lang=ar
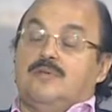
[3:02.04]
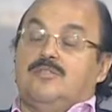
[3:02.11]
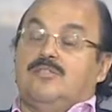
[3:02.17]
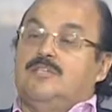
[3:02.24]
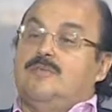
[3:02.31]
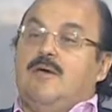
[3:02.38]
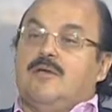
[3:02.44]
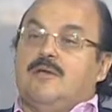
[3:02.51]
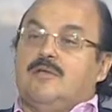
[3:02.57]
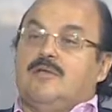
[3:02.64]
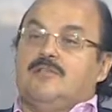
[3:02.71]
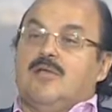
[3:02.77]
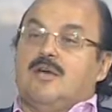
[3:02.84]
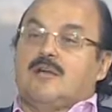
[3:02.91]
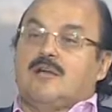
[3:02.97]
دي ما
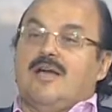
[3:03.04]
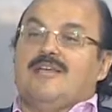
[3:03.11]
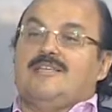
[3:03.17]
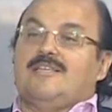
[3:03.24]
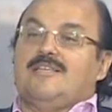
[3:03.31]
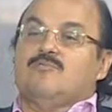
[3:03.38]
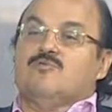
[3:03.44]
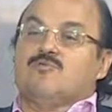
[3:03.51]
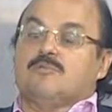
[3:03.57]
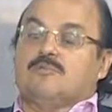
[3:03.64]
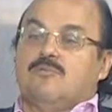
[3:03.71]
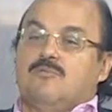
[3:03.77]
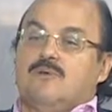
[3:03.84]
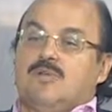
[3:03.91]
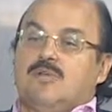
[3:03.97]
الجراح الناس
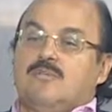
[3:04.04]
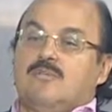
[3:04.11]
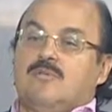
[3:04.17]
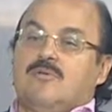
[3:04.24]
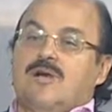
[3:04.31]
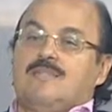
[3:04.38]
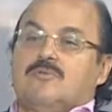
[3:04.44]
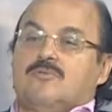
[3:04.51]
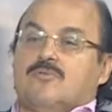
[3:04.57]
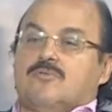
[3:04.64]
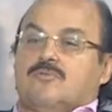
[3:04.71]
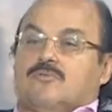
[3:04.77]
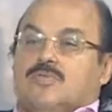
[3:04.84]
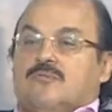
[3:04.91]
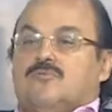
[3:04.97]
متصوره ان الواحده تقعد
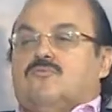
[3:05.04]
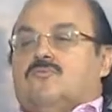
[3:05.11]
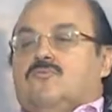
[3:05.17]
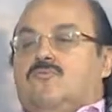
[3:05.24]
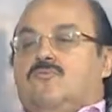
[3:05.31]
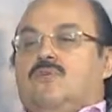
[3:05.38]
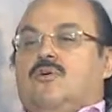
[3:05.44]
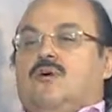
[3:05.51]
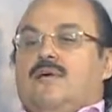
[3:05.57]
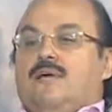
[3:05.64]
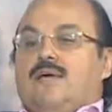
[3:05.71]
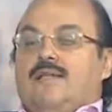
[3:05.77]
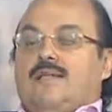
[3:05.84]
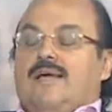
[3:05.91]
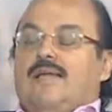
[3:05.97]
قصاده وتقول له
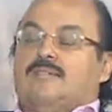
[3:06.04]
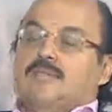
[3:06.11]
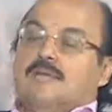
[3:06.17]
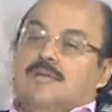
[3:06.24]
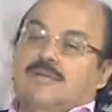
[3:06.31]
انا عايزه